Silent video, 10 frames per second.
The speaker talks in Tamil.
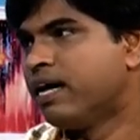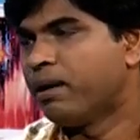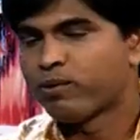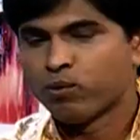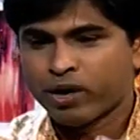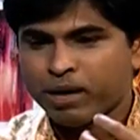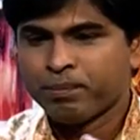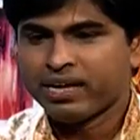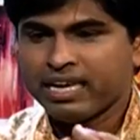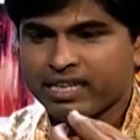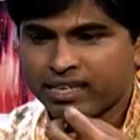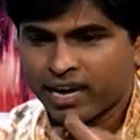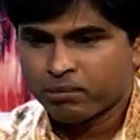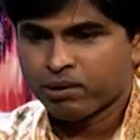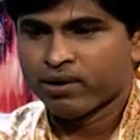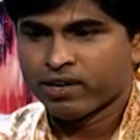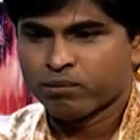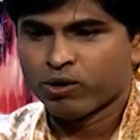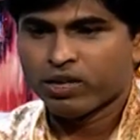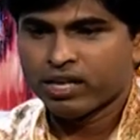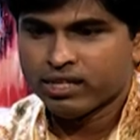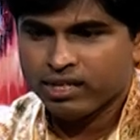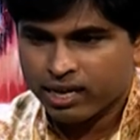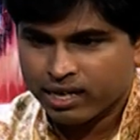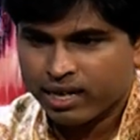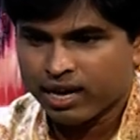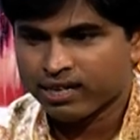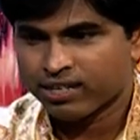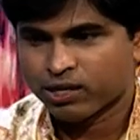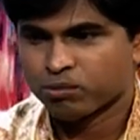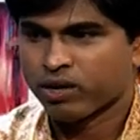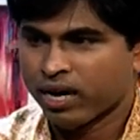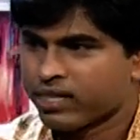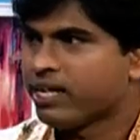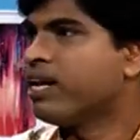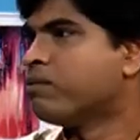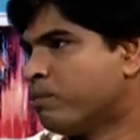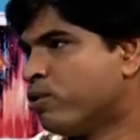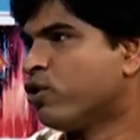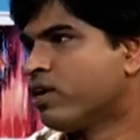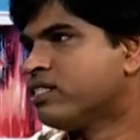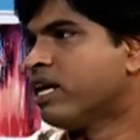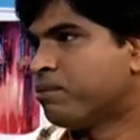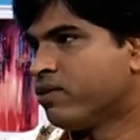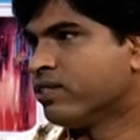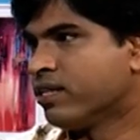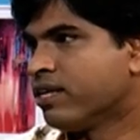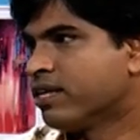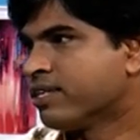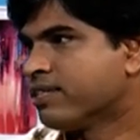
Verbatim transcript: அப்போ உடம்புக்கு எது நன்மை பயக்குமோ எது இயற்கையாக இருக்குமோ அதையே நம்ம முன்னோர்கள் சாப்பிட்டு வந்திருக்காங்க